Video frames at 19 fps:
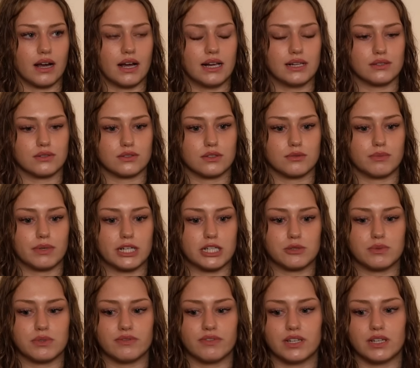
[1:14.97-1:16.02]
Also zum
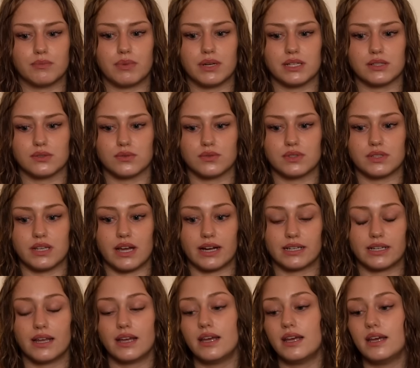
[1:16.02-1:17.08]
Beispiel, wenn eine Person
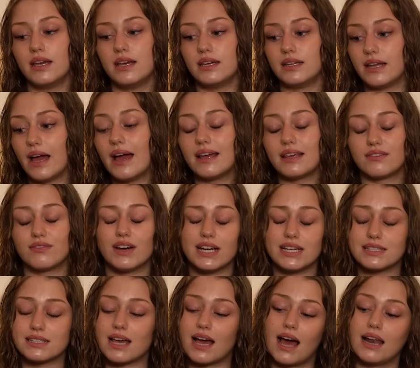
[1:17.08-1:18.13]
sagt, ja, ich
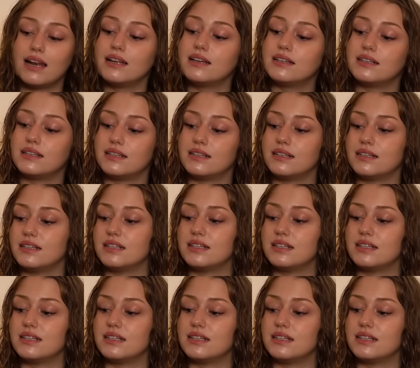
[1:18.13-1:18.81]
weiß, alle,